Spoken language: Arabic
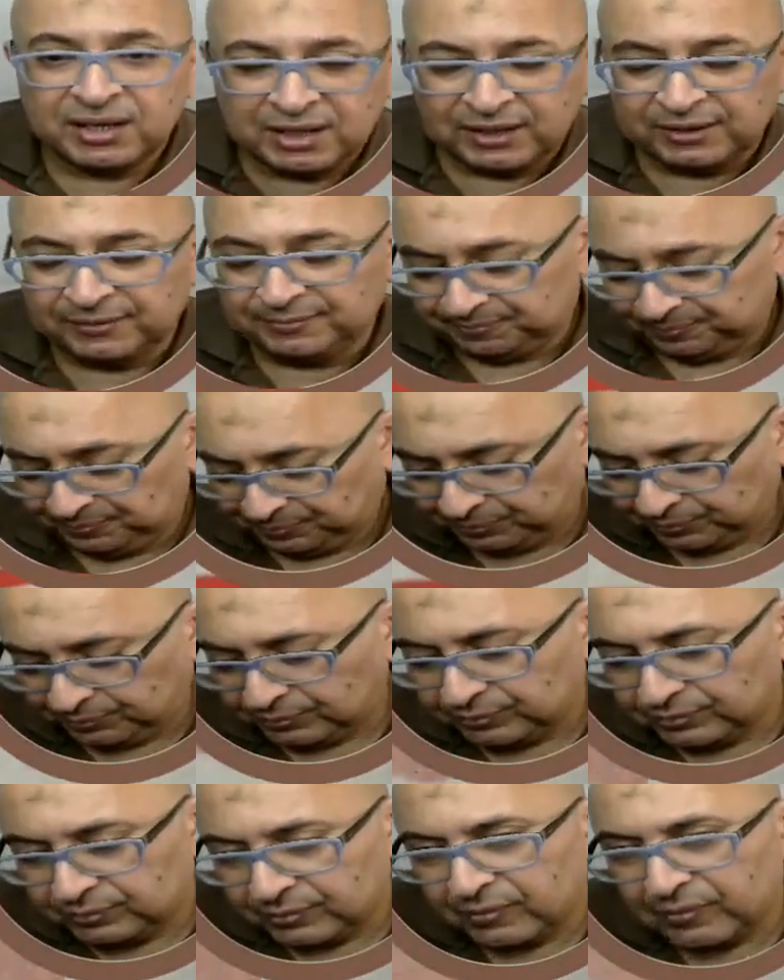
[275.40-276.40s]
جنيه
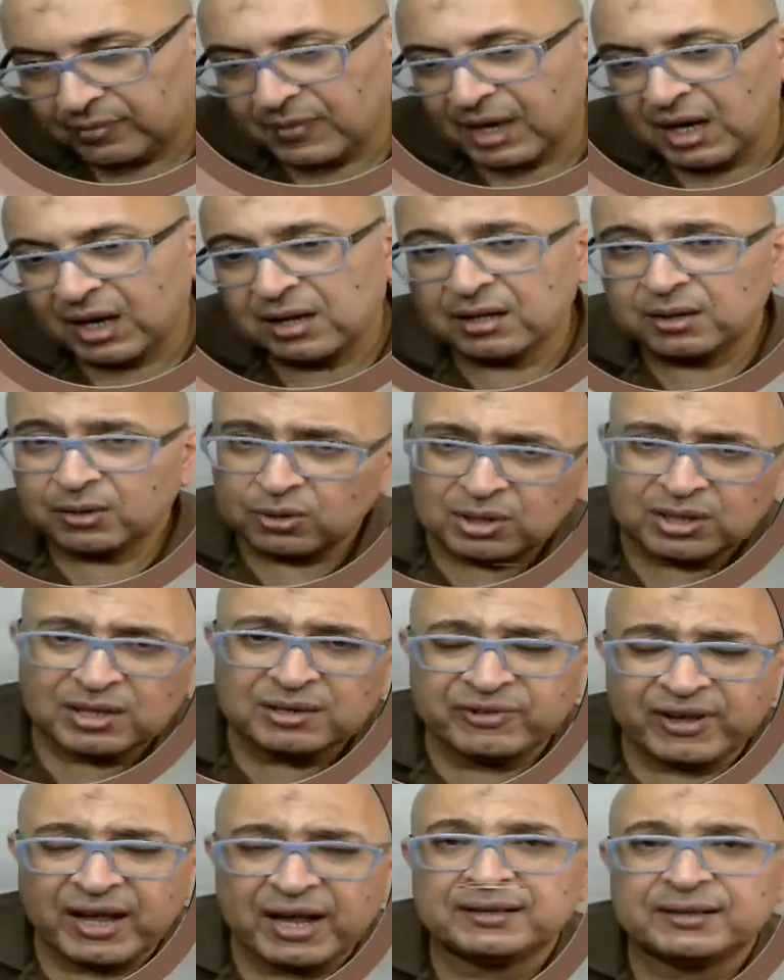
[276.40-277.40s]
كل
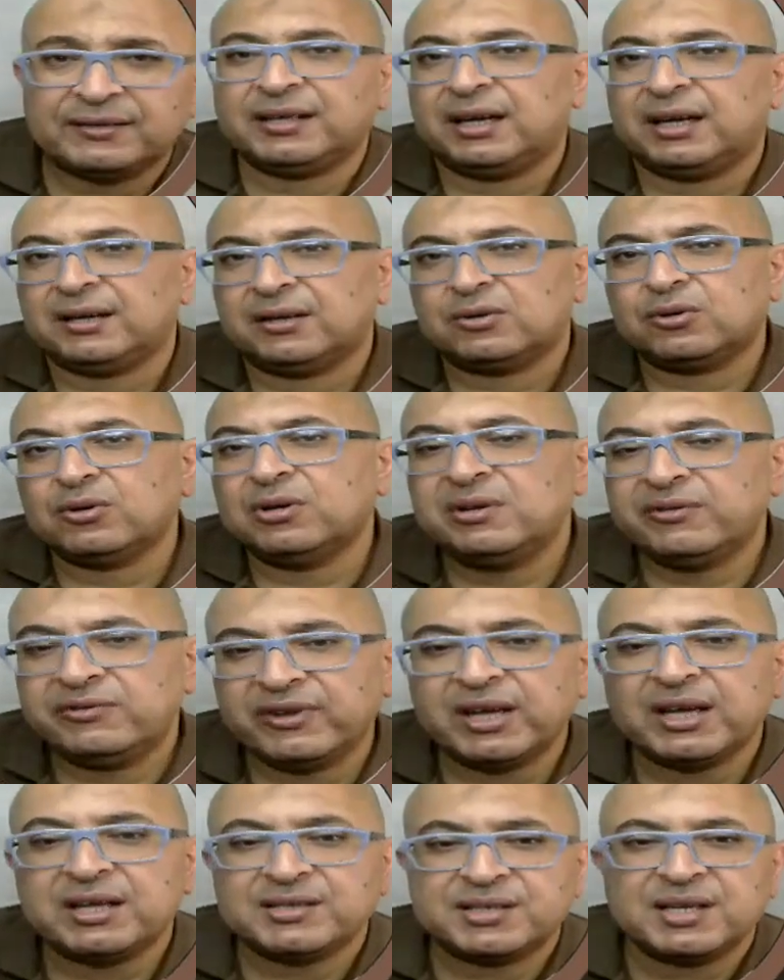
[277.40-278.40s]
الفئات يعني كل
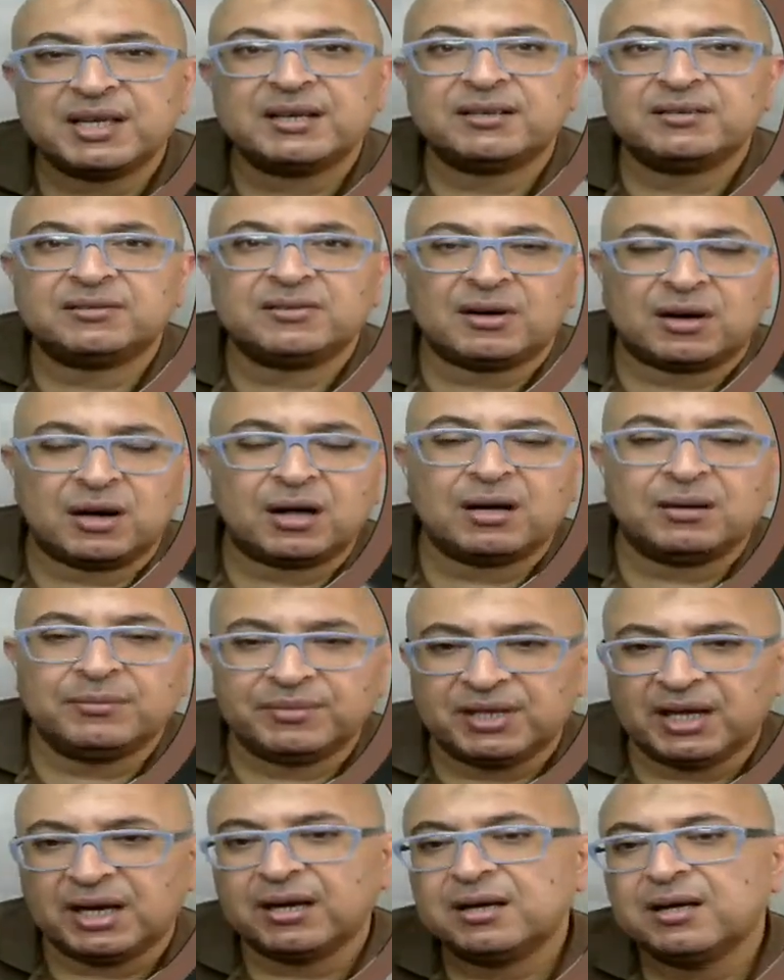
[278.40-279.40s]
فئة زادت
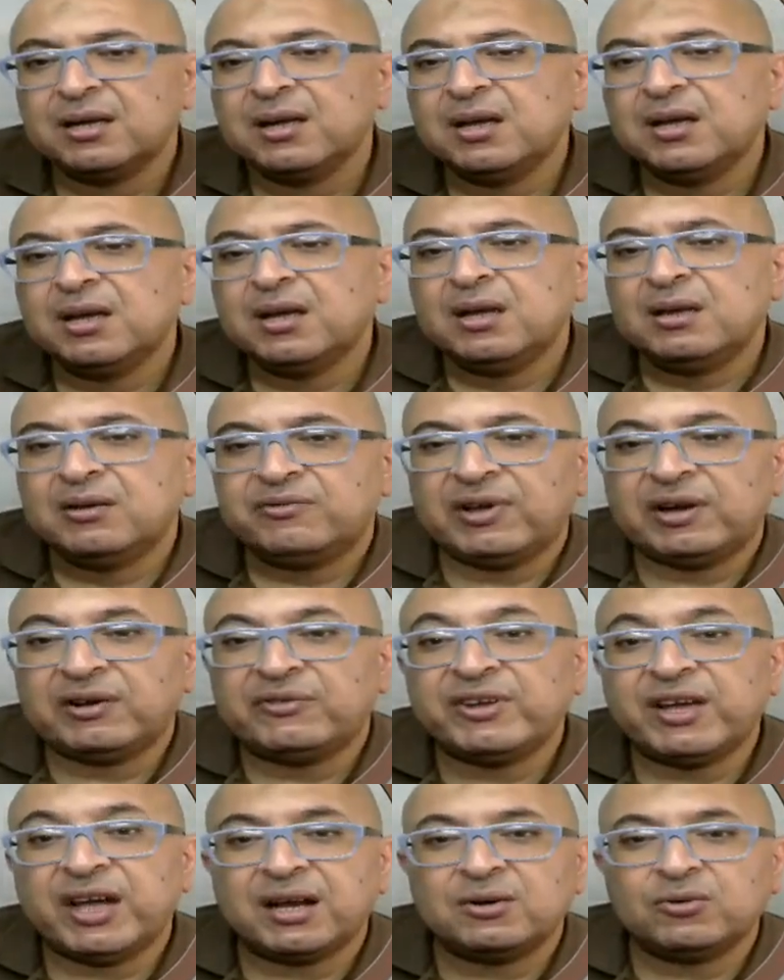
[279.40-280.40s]
الرقم ده
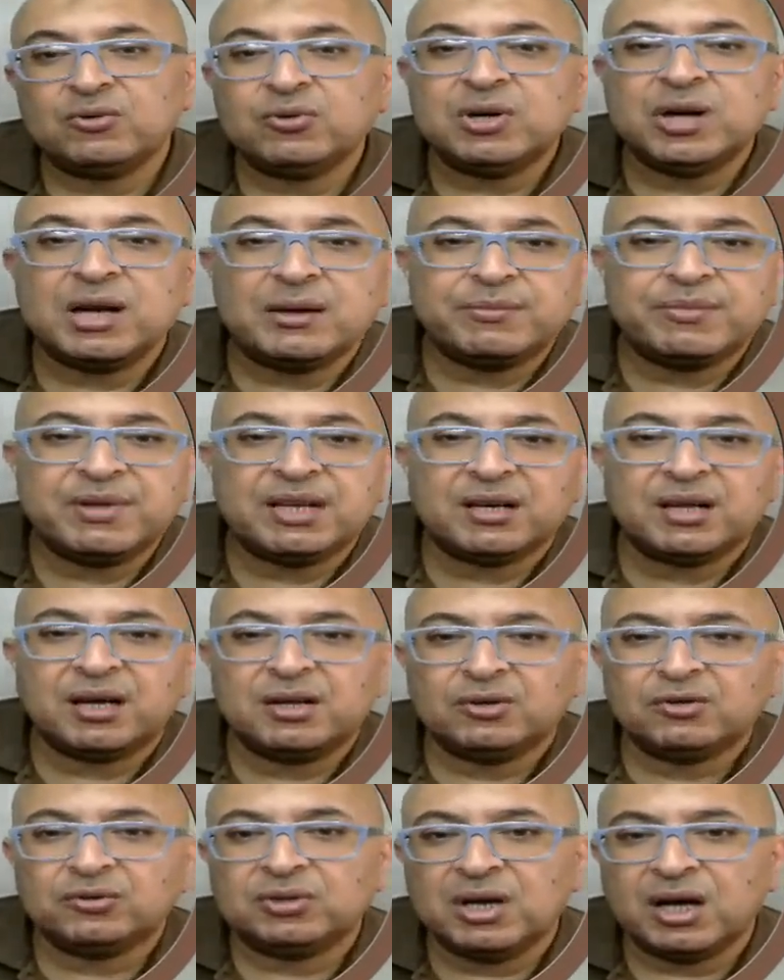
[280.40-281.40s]
فالفئة الأولى من
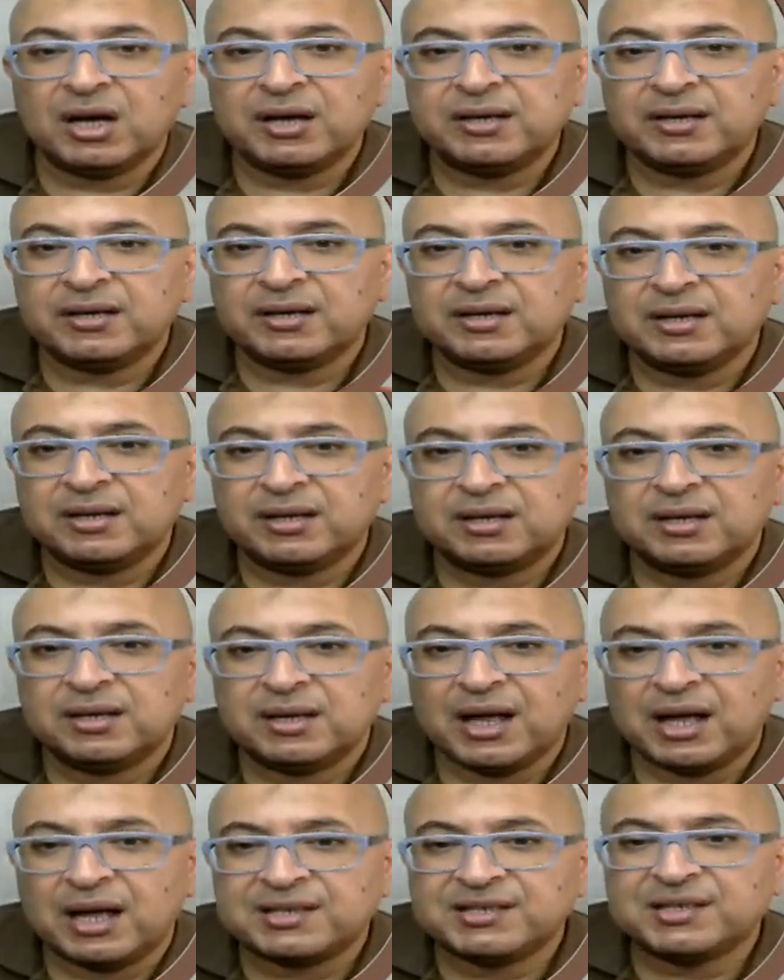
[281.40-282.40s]
هيونداي آه،